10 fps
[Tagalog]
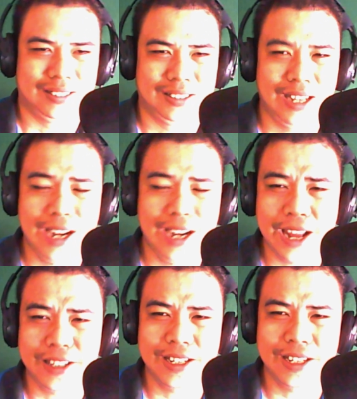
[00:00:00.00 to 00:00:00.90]

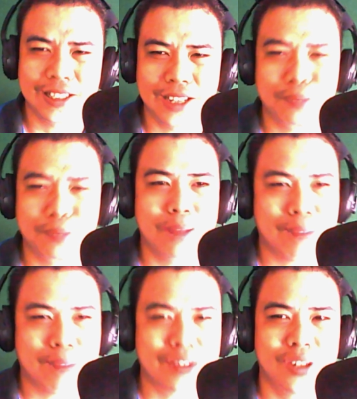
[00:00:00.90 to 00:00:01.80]
Alalin natin, may
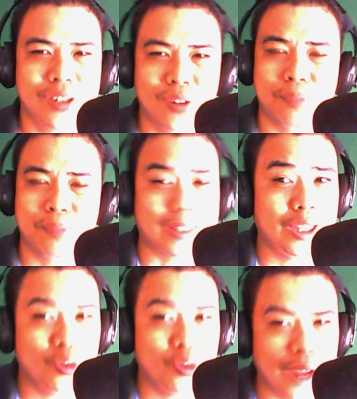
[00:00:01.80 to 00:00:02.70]
martial law,
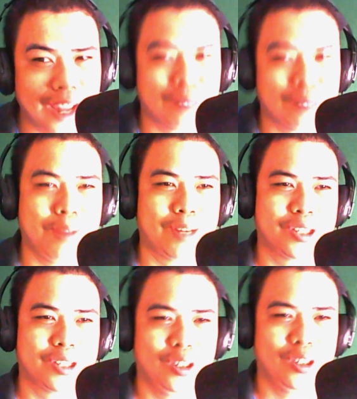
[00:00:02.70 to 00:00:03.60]
pati US may
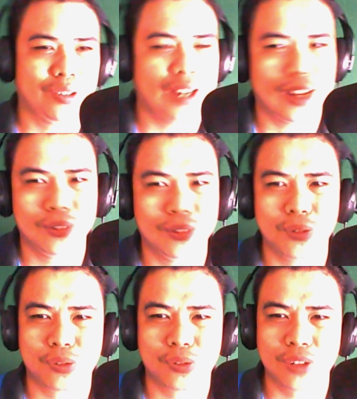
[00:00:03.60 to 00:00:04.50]
martial law sila. Kung
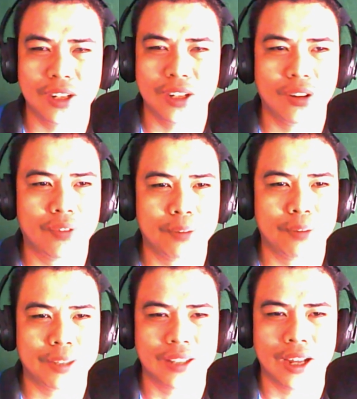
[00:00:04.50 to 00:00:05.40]
gusto ng
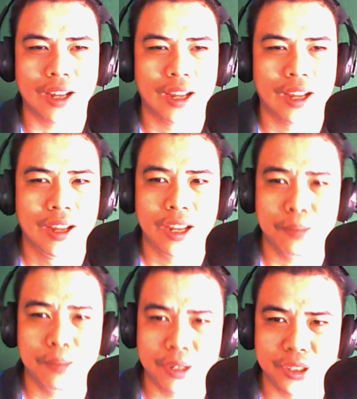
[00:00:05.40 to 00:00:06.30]
government na may
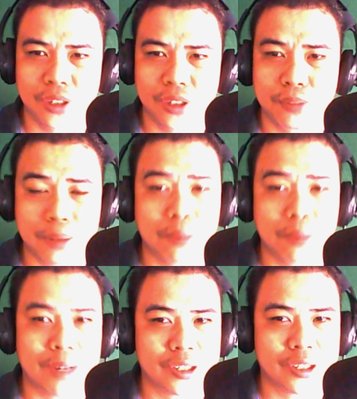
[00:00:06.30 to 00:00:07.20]
martial law,
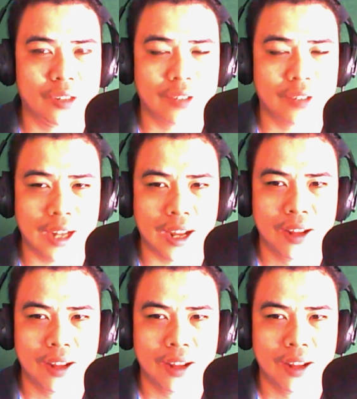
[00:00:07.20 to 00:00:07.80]
magma-martial law sila.